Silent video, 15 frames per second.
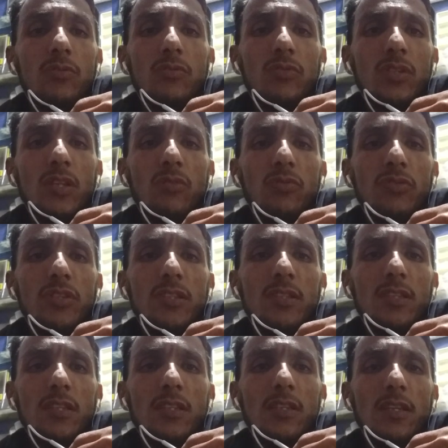दूसरा कोई
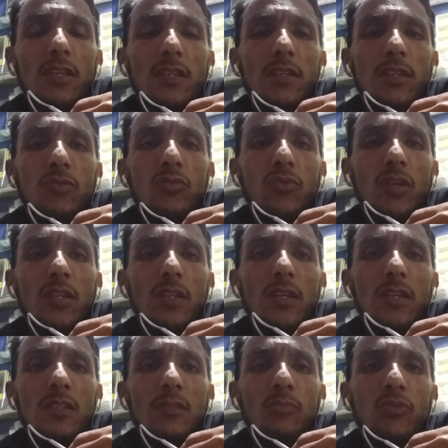चीज़ ख़रीदने के लिए
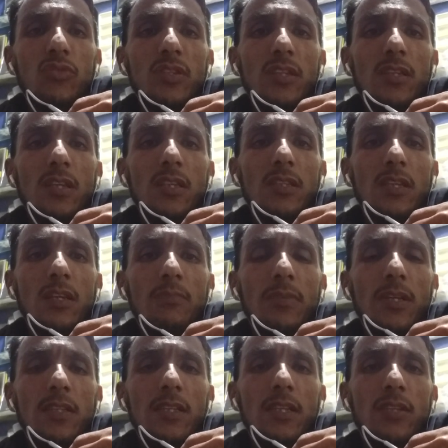दुकानदार से पूछते हैं यार जी
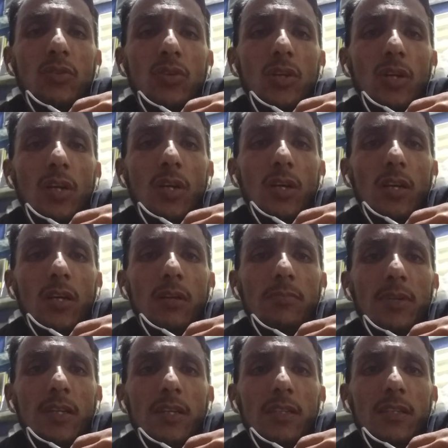कपड़ा दे दो
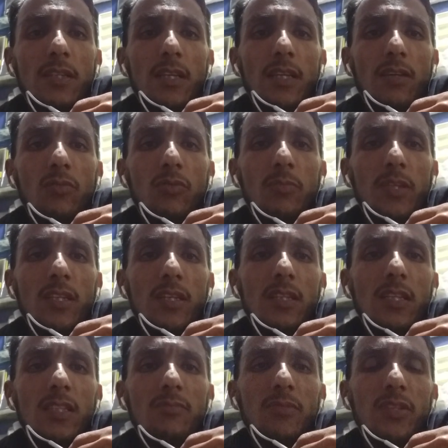कपड़ा कितने का है वो
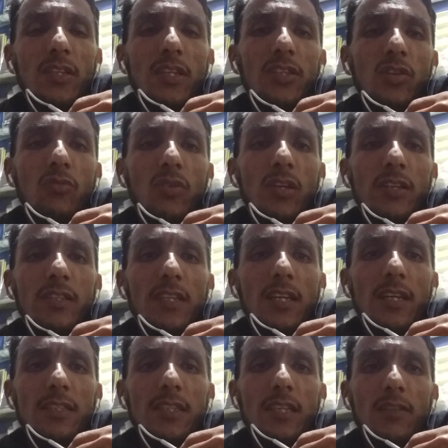बताता है इसमें ये ये क्वालिटी
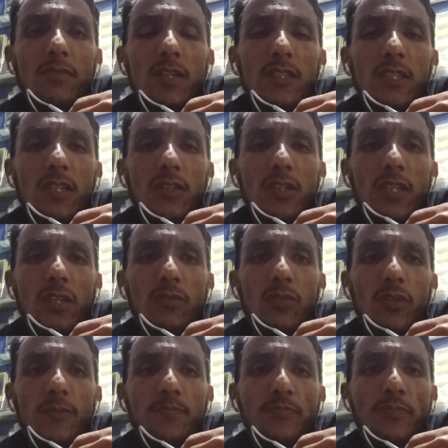है ऐसे है वैसे है ये
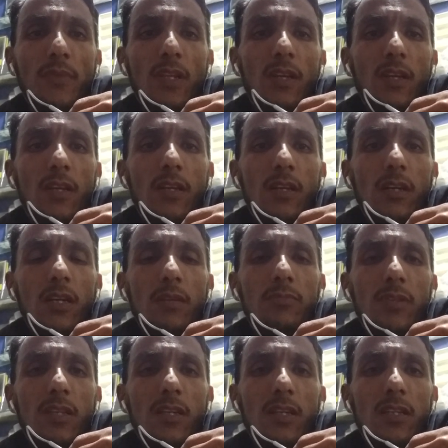वो है
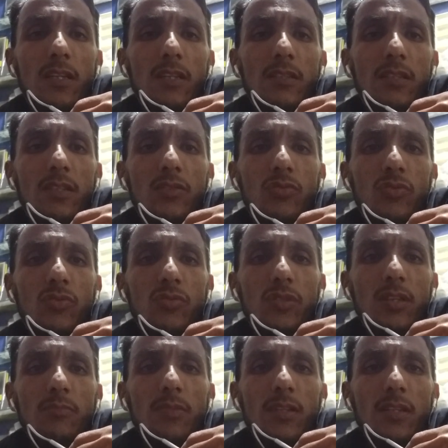आपने क्या करना है जस्ट उसको
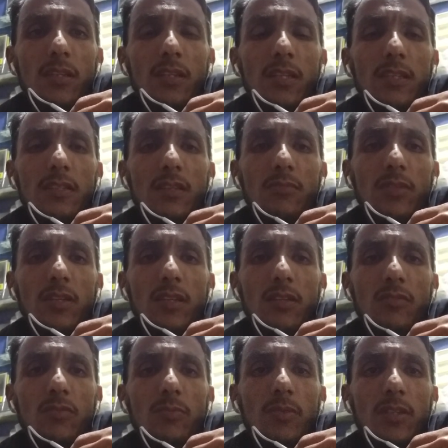सामने रखना है सामने रख
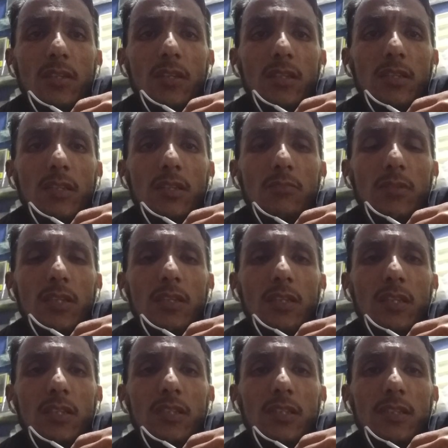के वो बता दें कि भाई
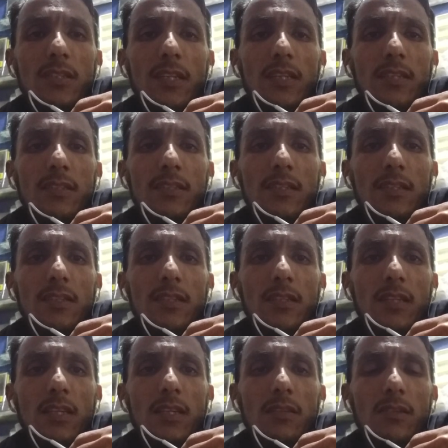ये चीज़ है इस तरह
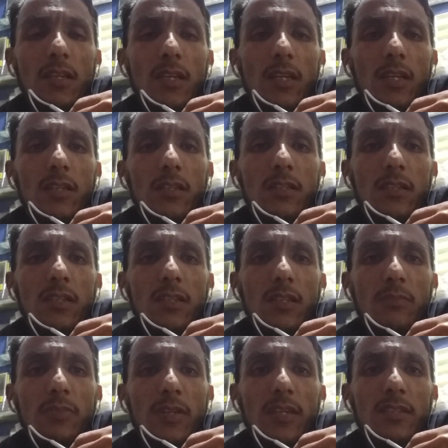से है इसकी
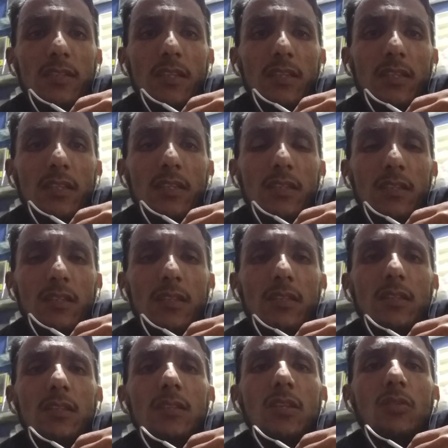ये प्राइस है ये
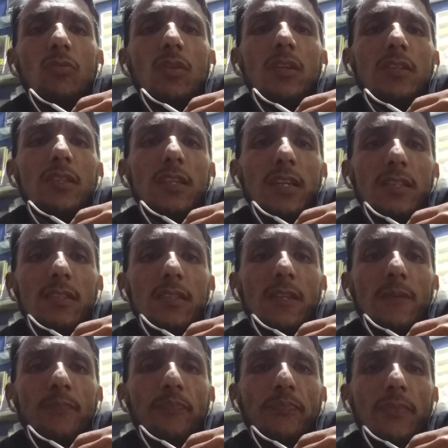इसकी क्वालिटी
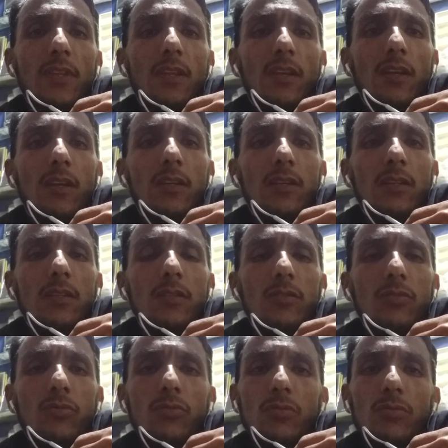ऐसी है
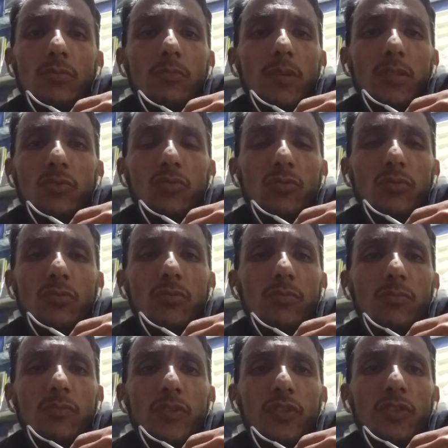तो बस उसको
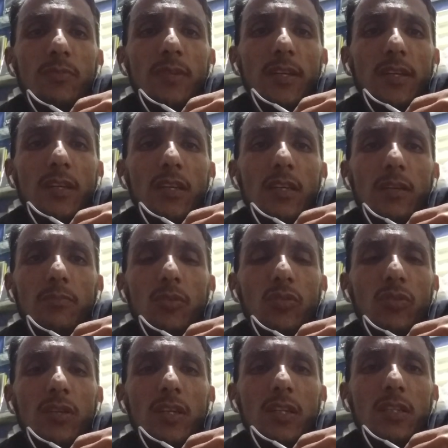वीडियो बना के
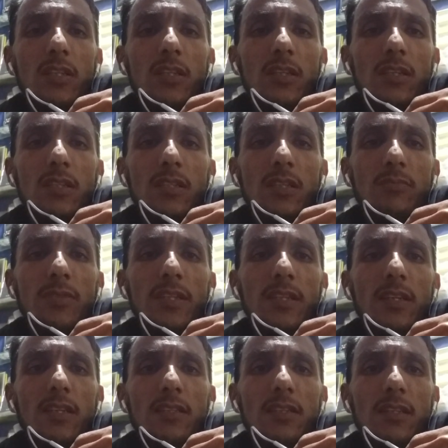अपलोड कर दें अगर ये भी
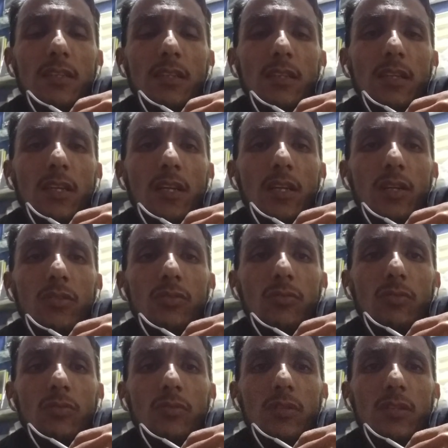नहीं कर सकते
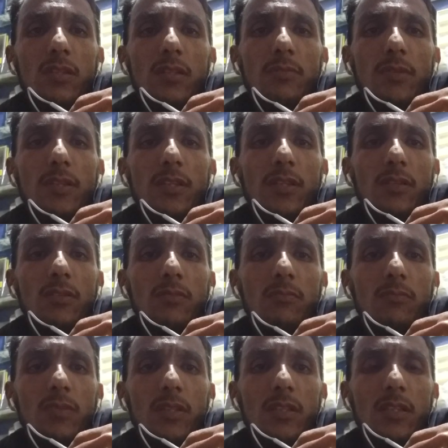तो किसी भी
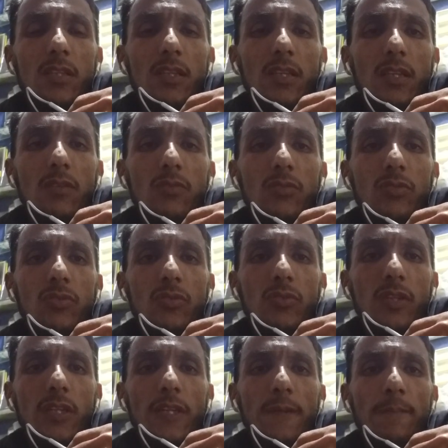मकसद है कि वो जो
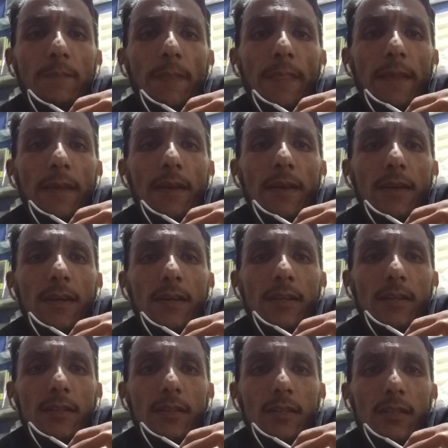होते हैं
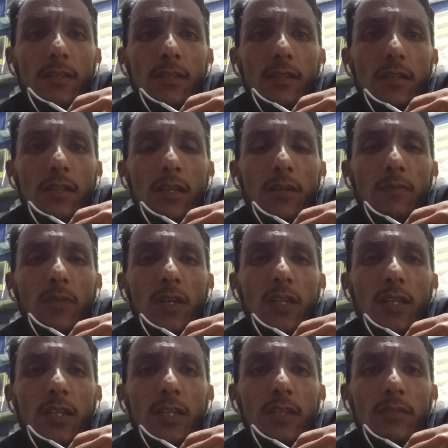काम
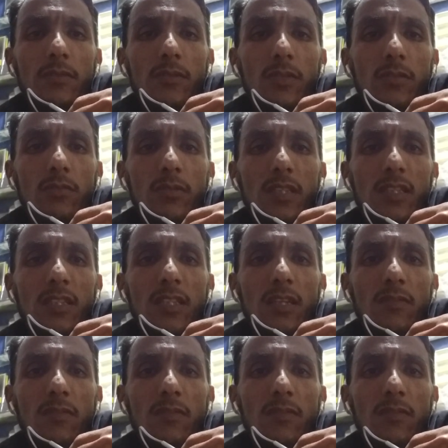वाले जैसे